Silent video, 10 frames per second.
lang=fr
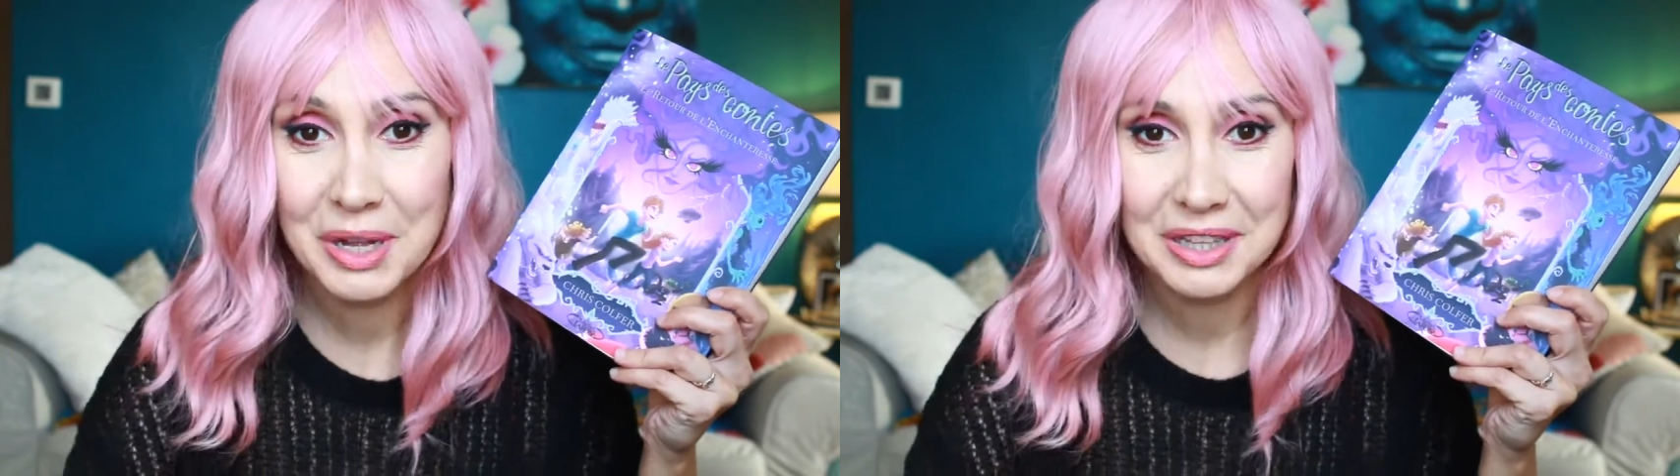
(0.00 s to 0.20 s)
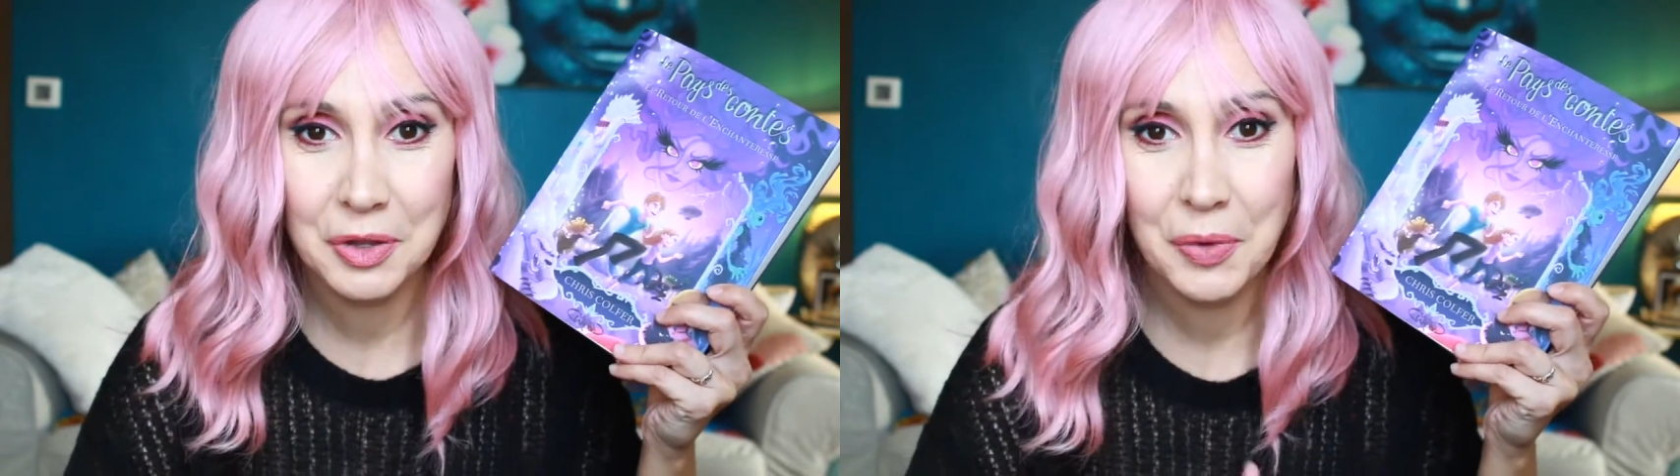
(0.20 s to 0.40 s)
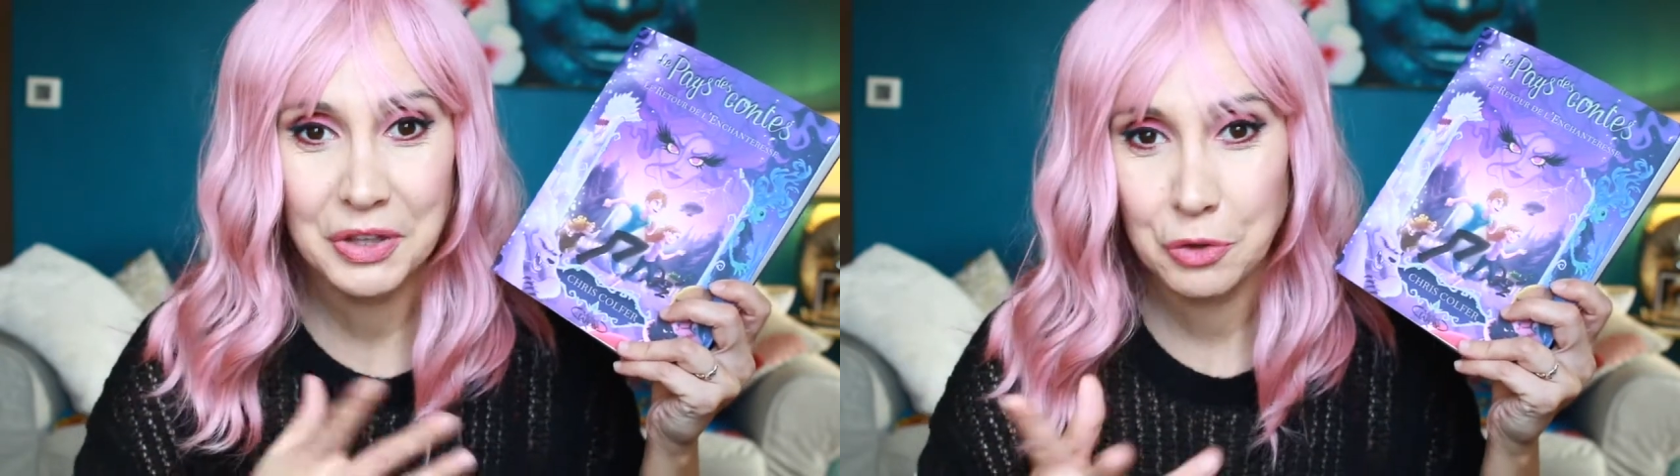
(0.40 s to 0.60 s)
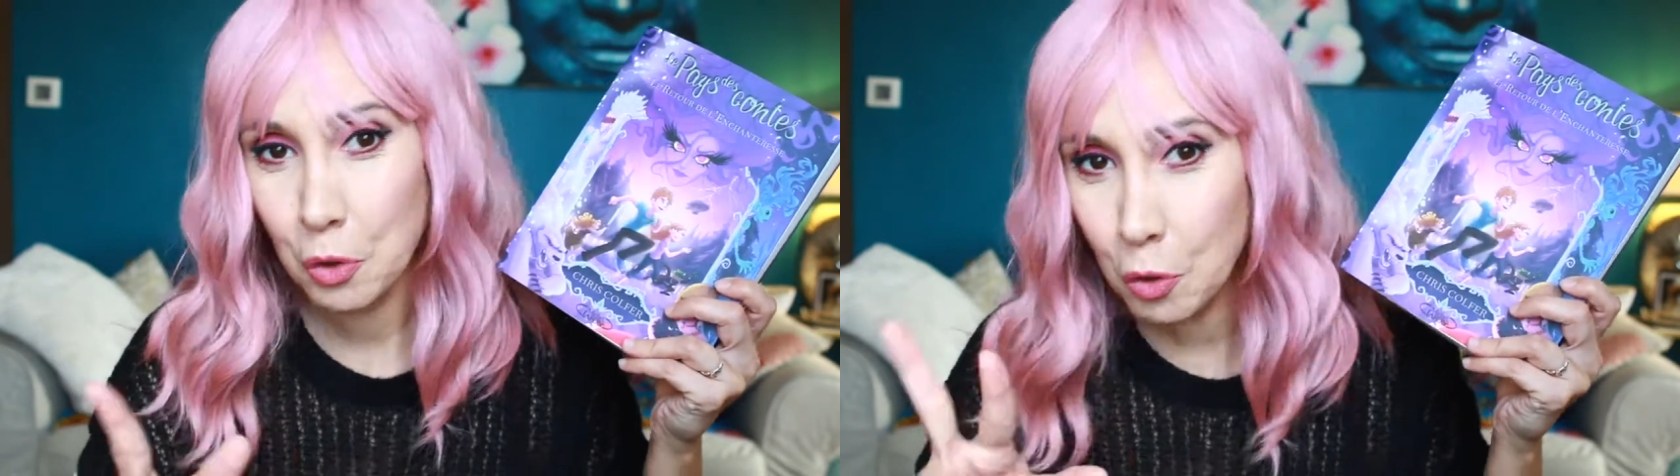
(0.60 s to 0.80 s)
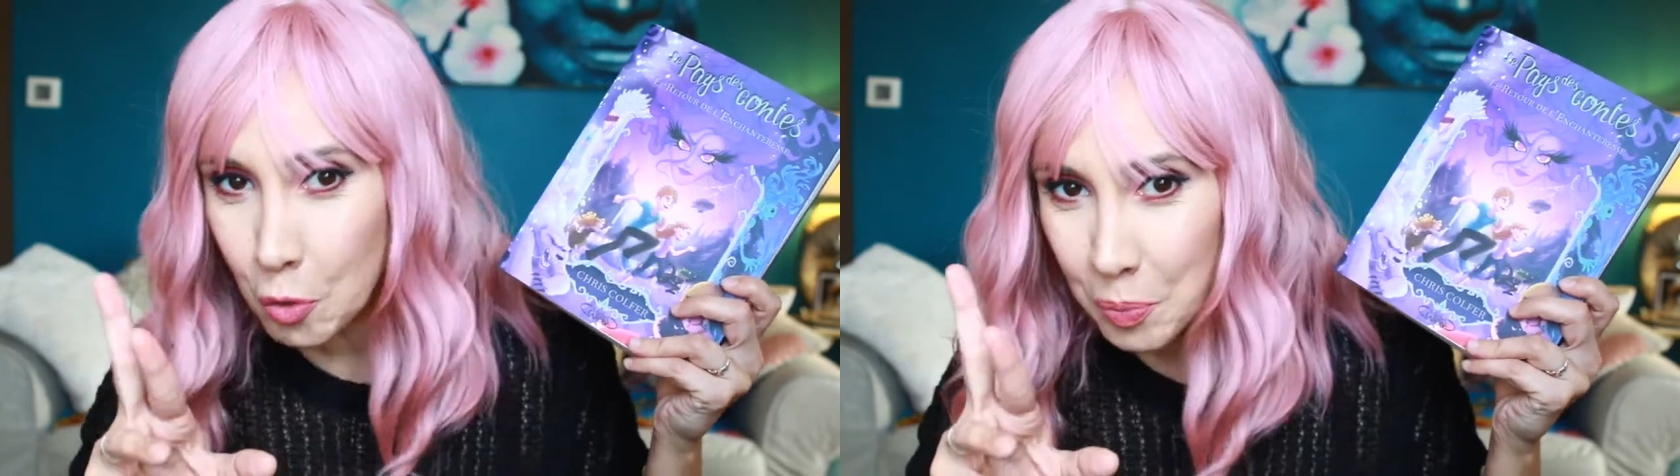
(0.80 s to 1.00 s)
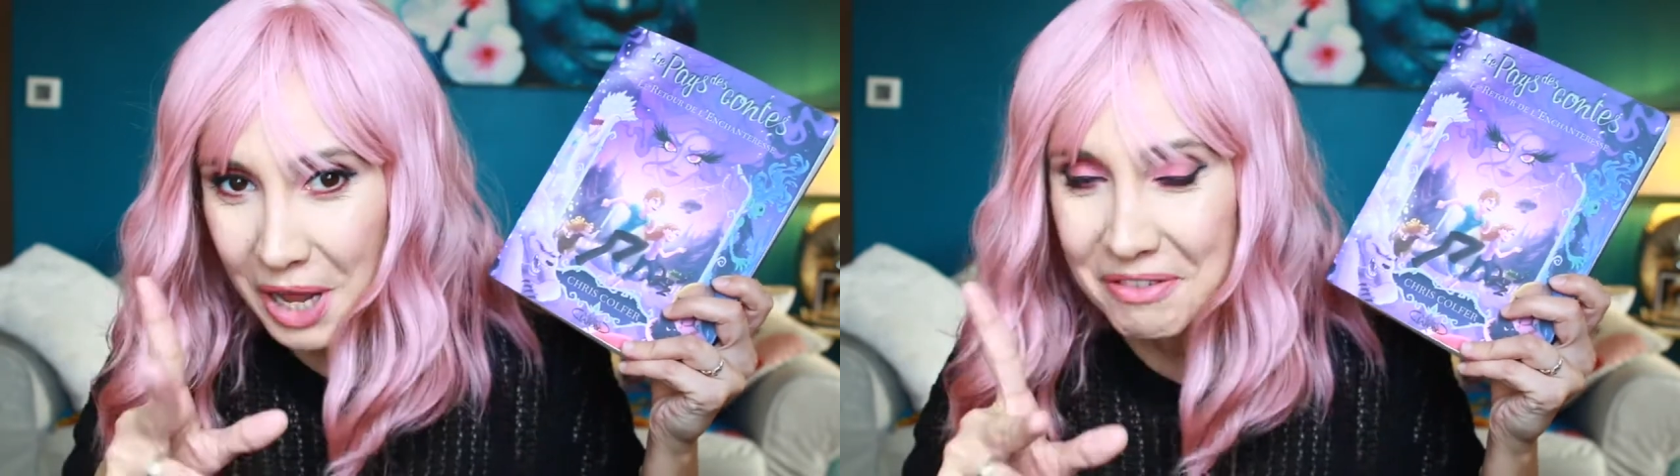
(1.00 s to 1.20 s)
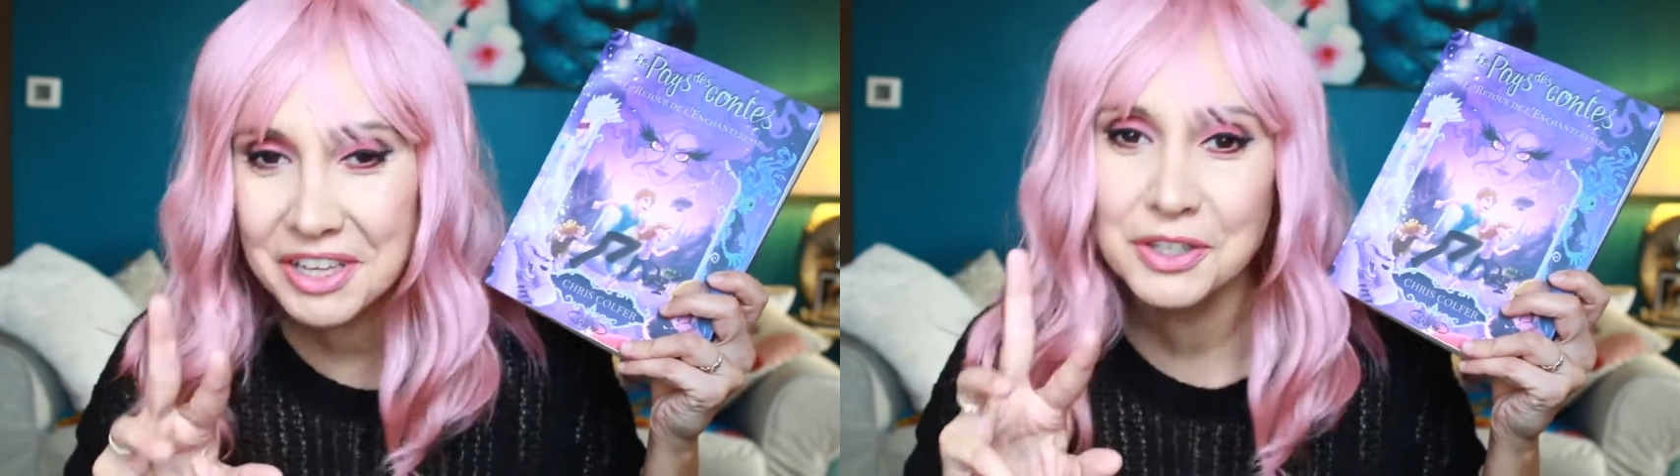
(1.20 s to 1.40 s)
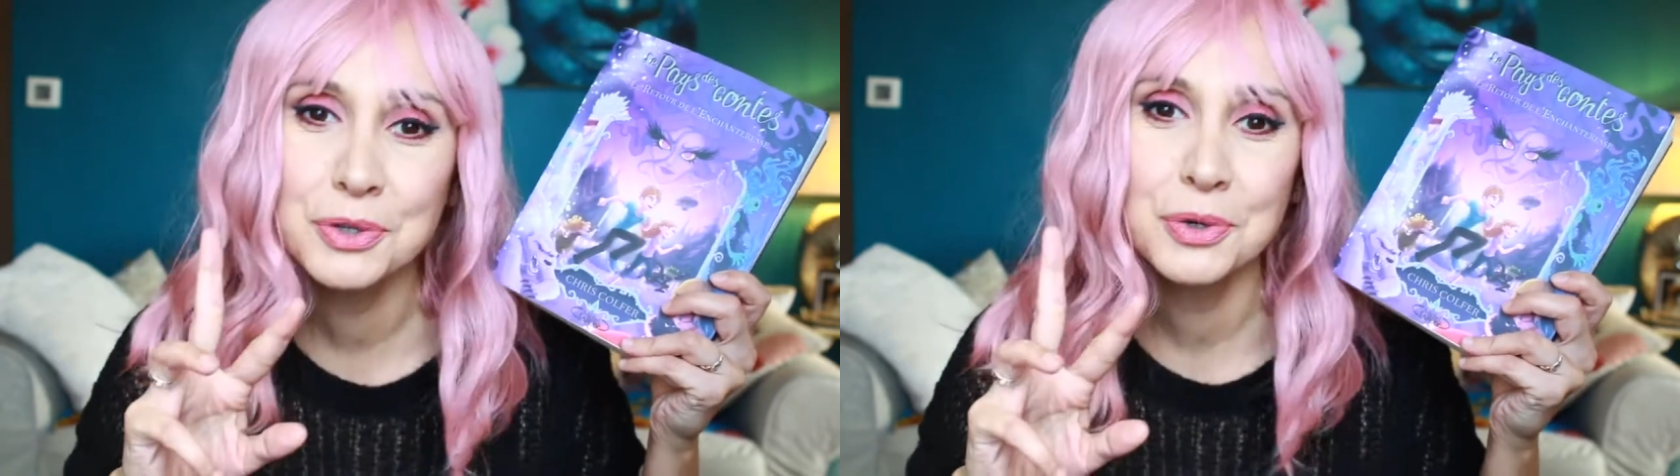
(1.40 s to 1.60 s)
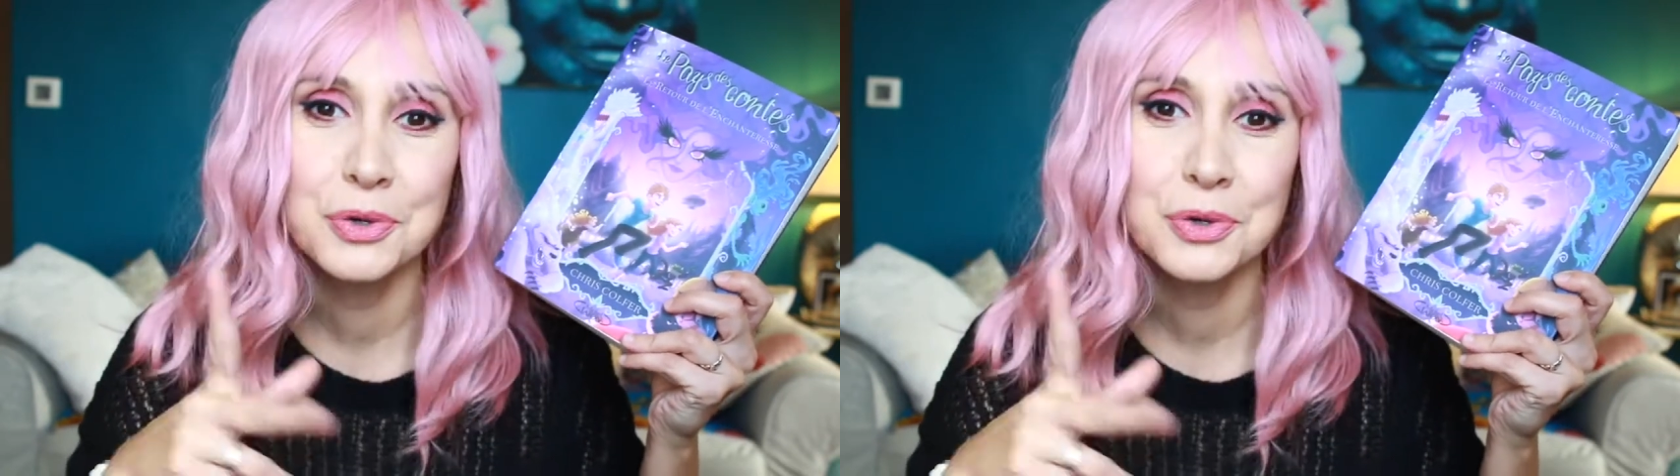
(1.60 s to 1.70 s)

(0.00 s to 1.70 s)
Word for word: maintenant est en couple avec